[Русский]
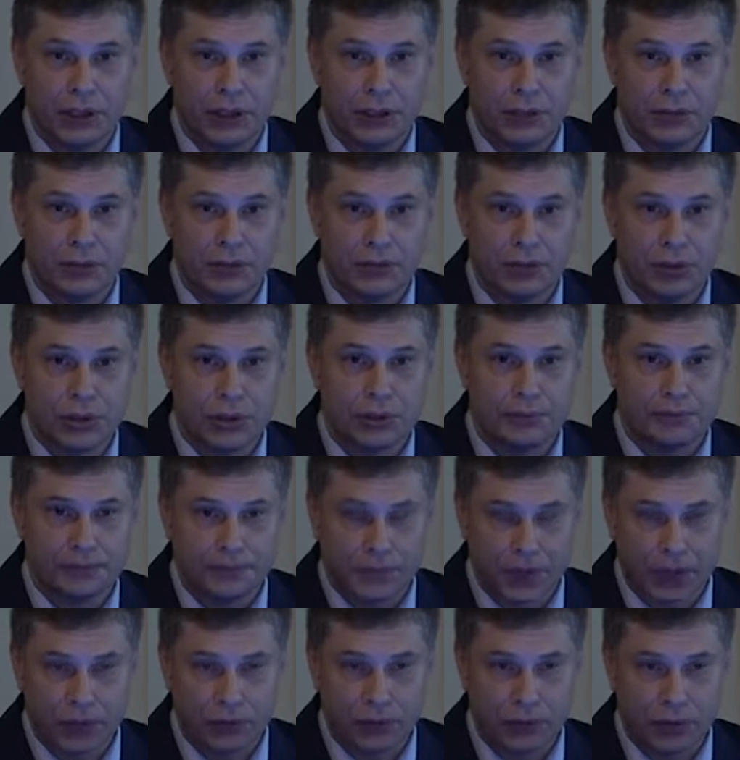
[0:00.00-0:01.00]
данных
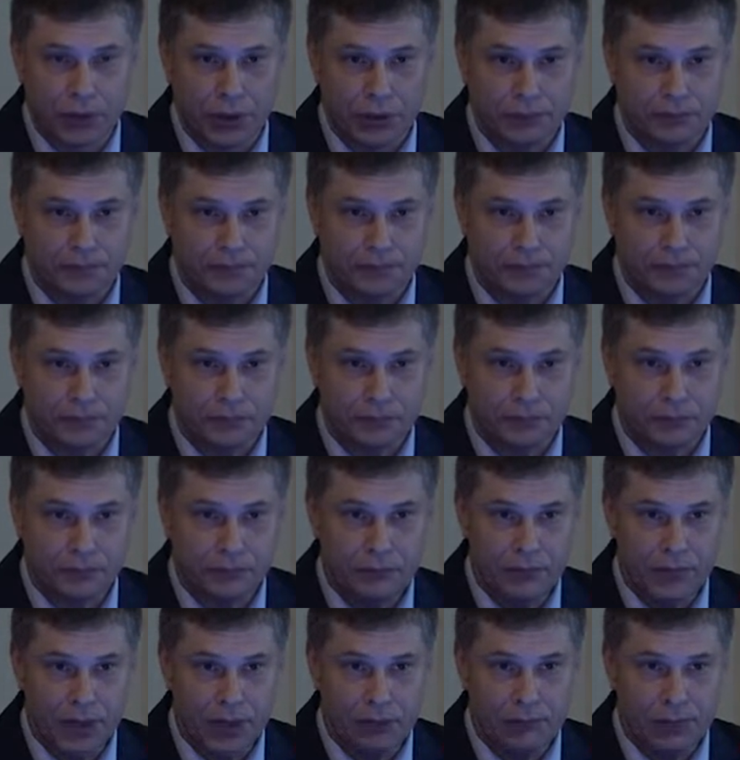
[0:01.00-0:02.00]
конструкций, которые
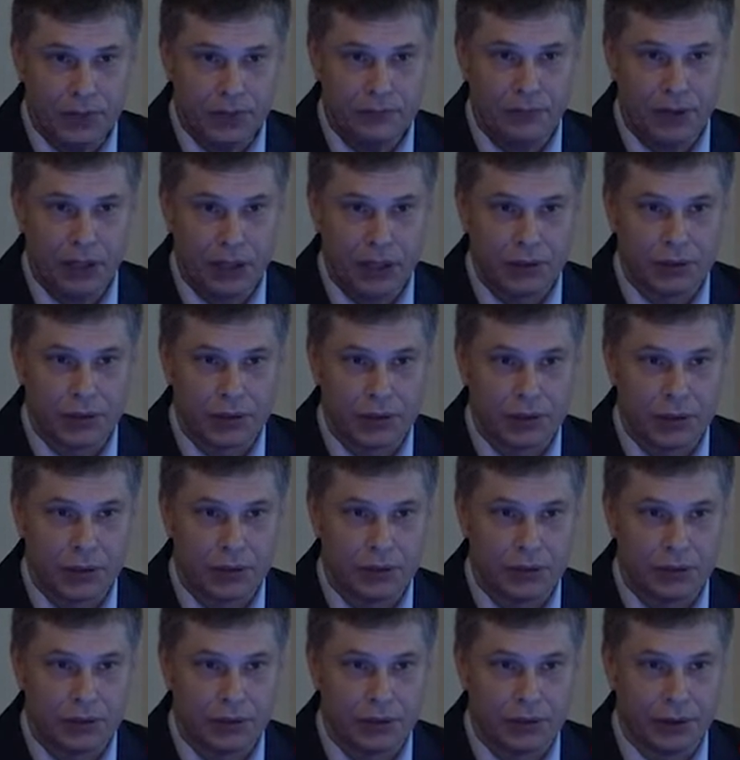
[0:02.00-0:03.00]
позволяют
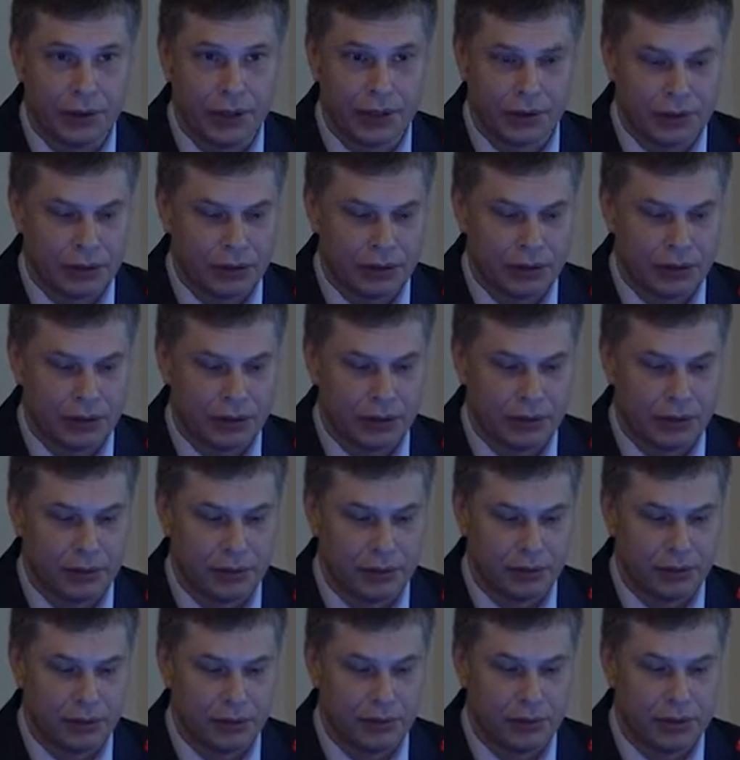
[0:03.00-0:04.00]
решать ряд
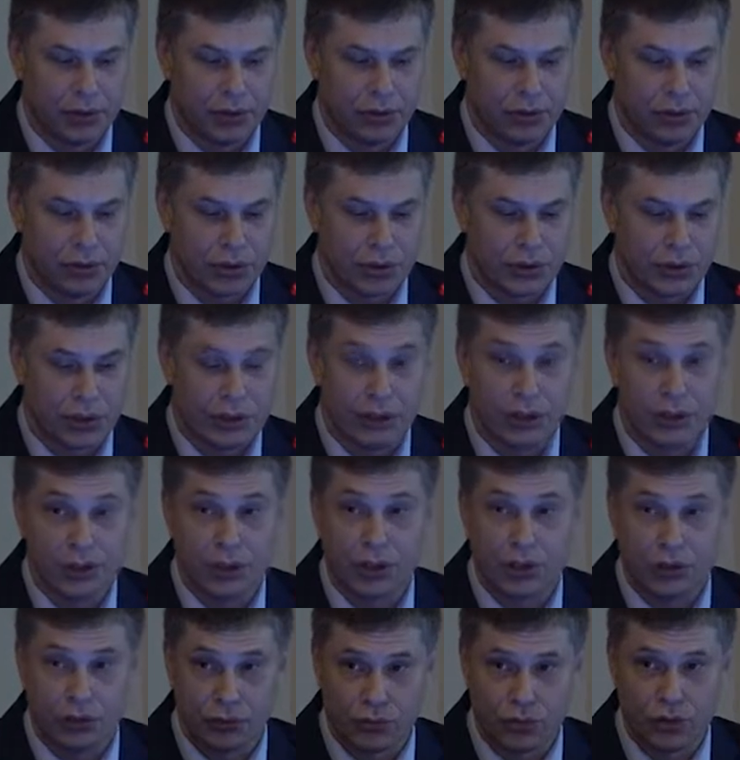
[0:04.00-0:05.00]
э, серьезных
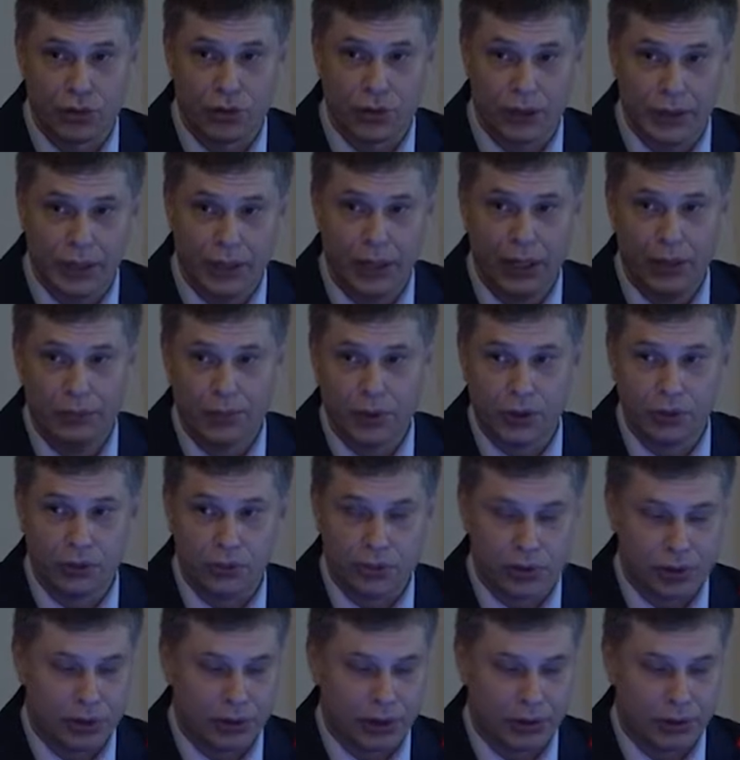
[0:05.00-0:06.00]
задач, о них уже
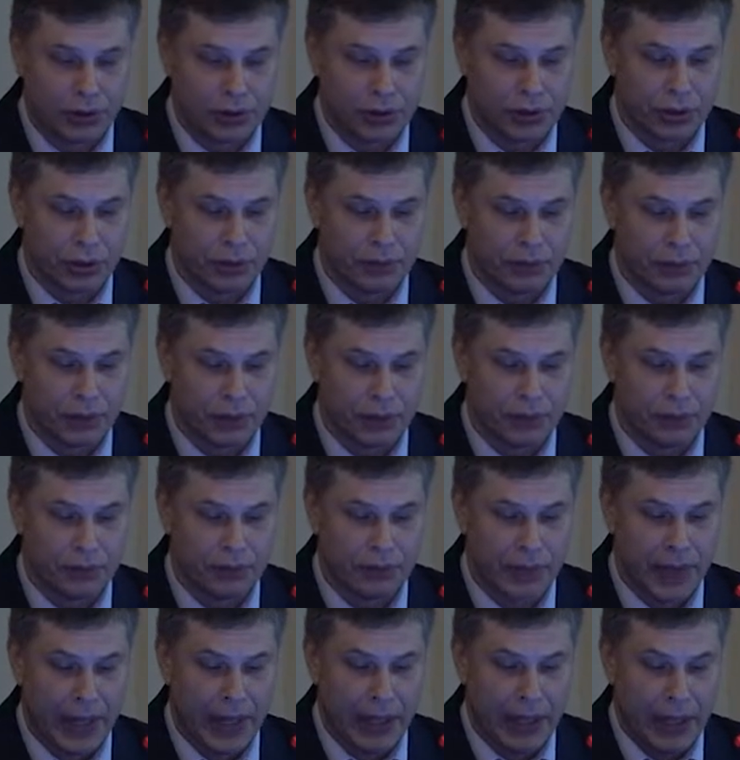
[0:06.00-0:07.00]
предыдущий докладчик
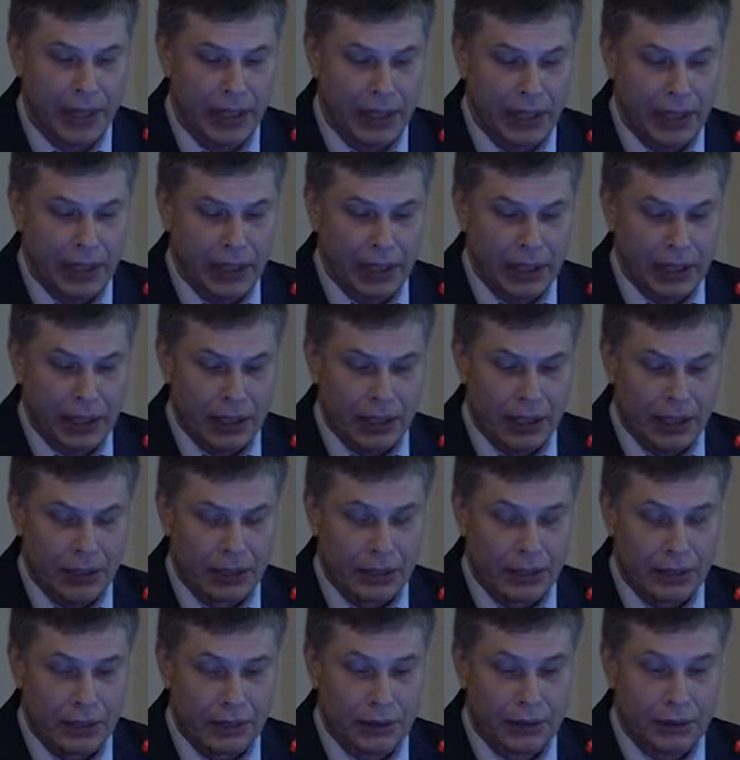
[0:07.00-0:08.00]
говорил.
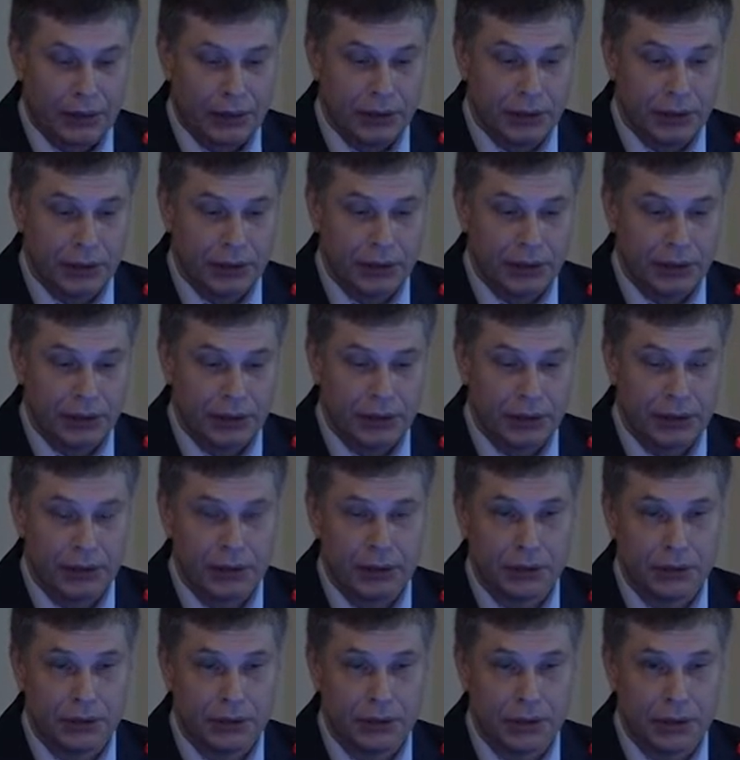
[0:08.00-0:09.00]
И
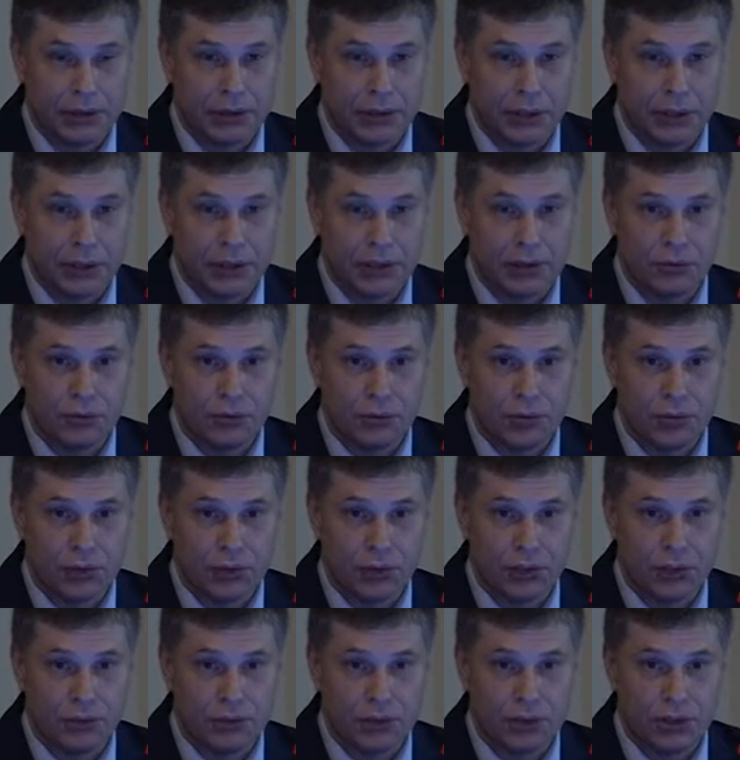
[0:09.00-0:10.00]
эти
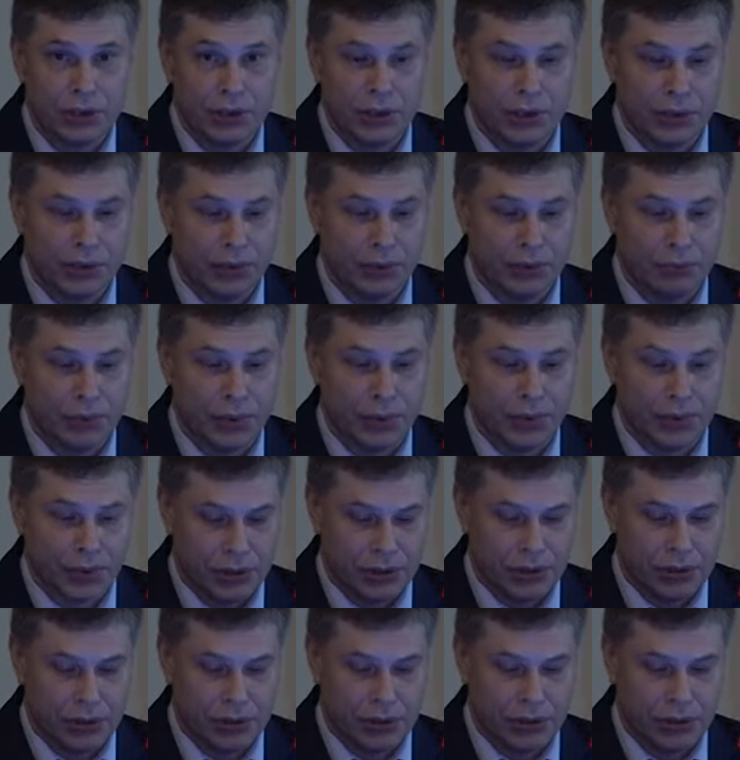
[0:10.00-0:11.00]
конструкции должны
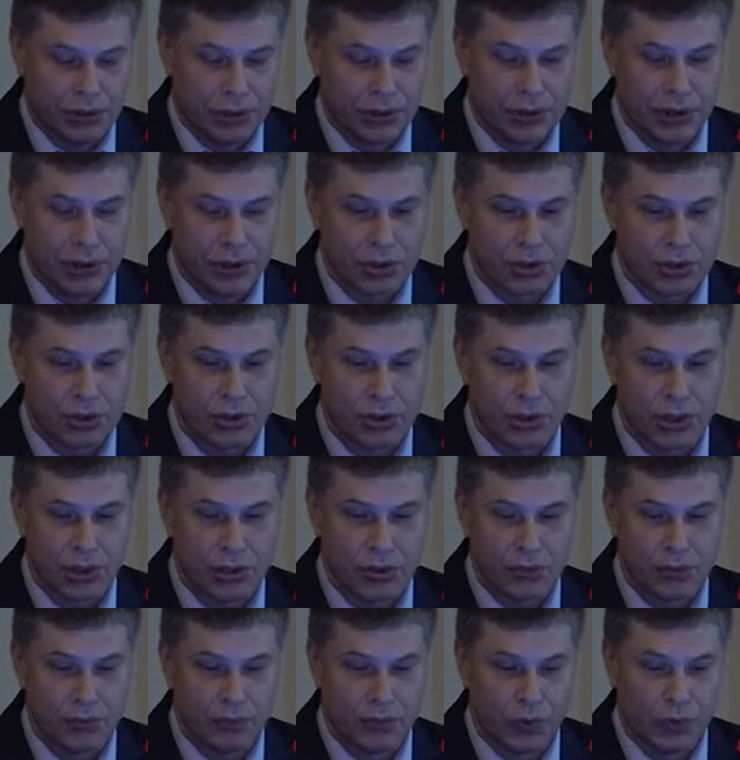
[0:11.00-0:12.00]
быть достаточно
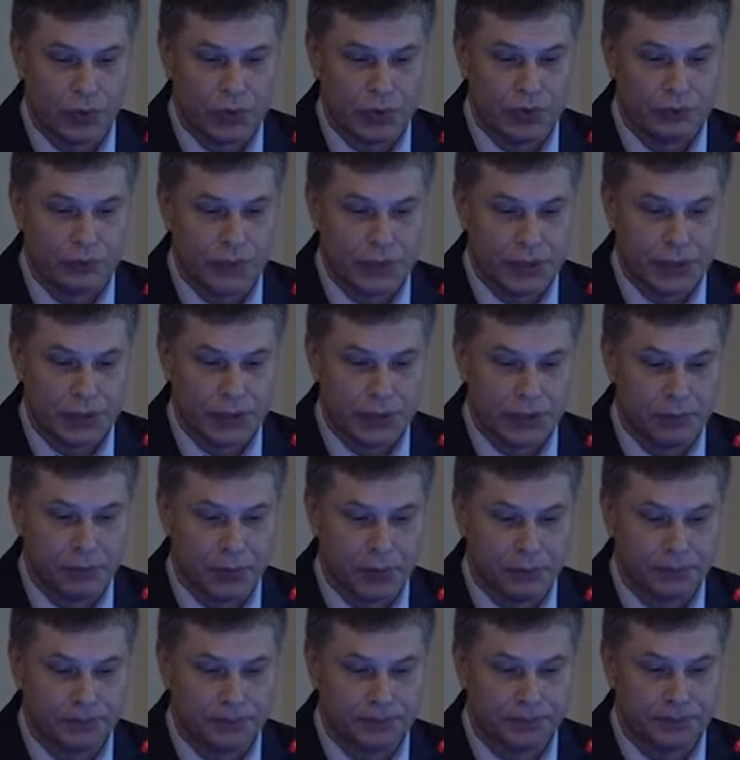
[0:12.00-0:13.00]
хорошо
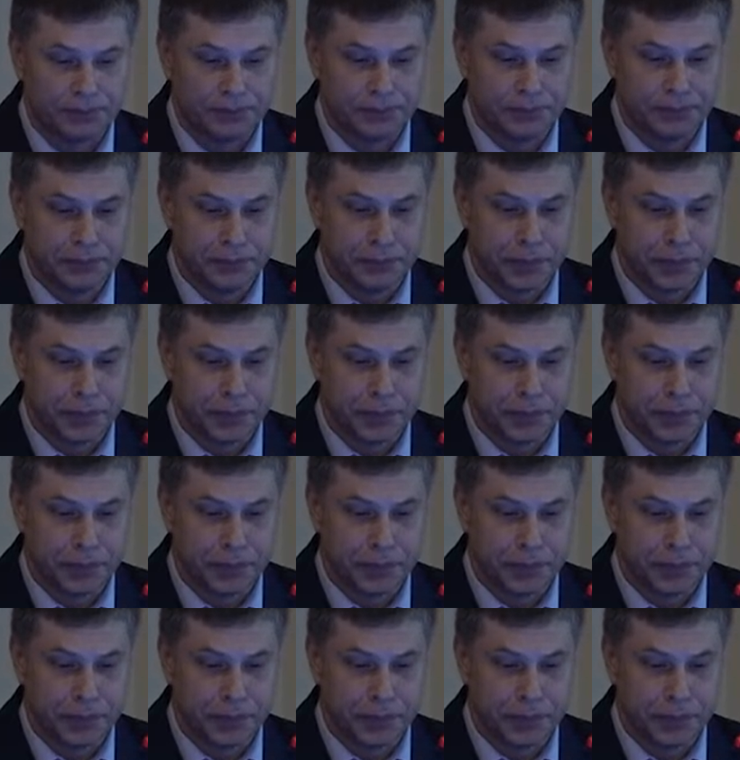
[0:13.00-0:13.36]
биосовместимы.